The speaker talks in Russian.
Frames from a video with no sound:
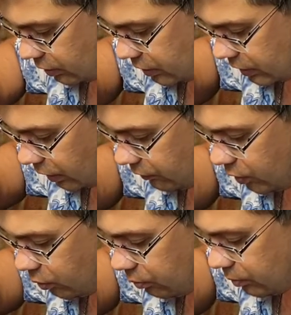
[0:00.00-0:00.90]
их
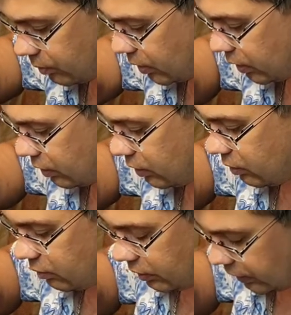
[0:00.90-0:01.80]
сравню.
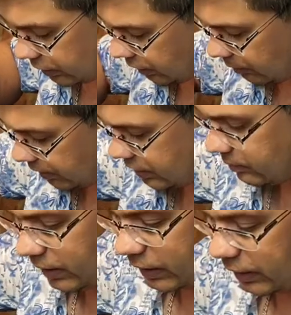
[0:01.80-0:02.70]
Это небо и
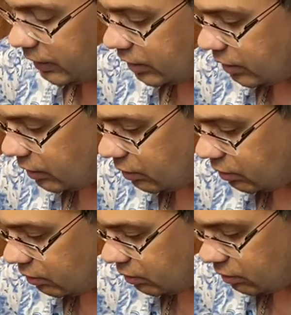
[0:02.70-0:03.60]
земля, конечно.
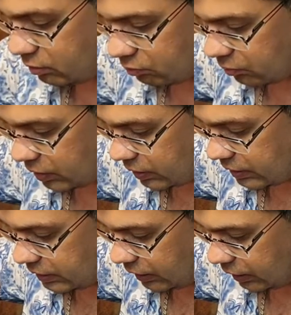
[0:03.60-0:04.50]

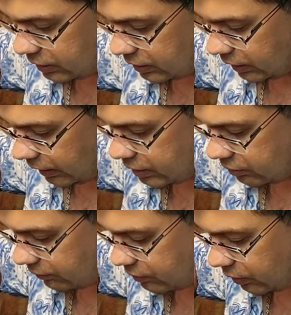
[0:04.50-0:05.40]
Здесь
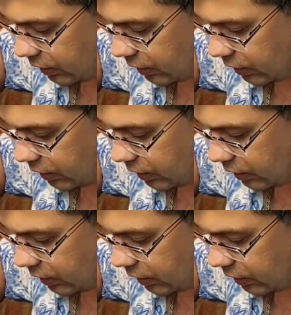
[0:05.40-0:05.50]
качество в 100